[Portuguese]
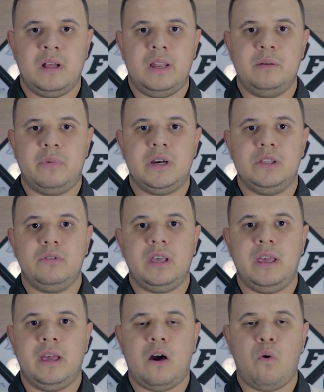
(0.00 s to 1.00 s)
Lembrando
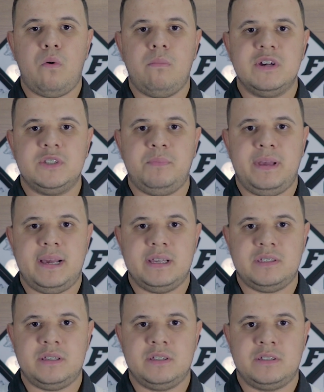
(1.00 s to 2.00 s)
que algumas
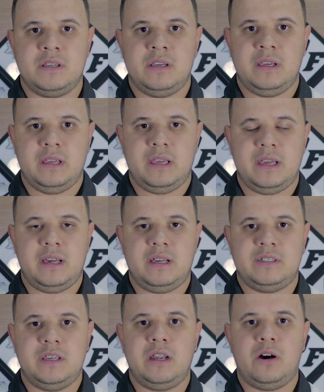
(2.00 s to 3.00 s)
peças
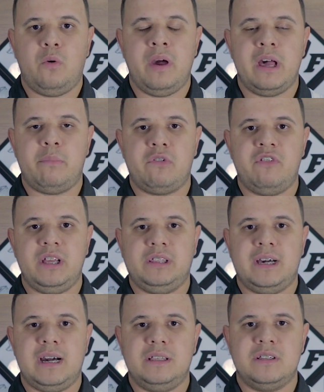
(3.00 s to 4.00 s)
é, serão
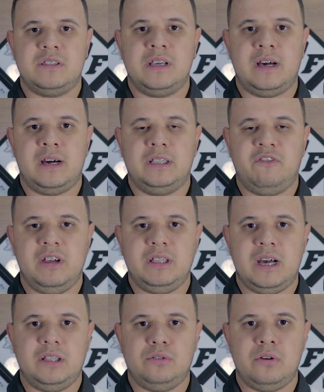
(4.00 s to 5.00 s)
reaproveitadas da, da
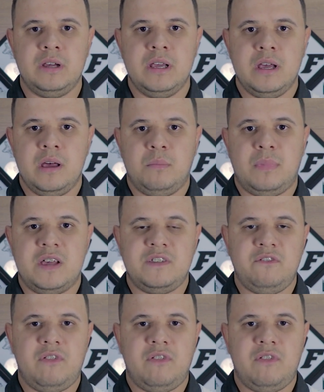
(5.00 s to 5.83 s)
Venator, mas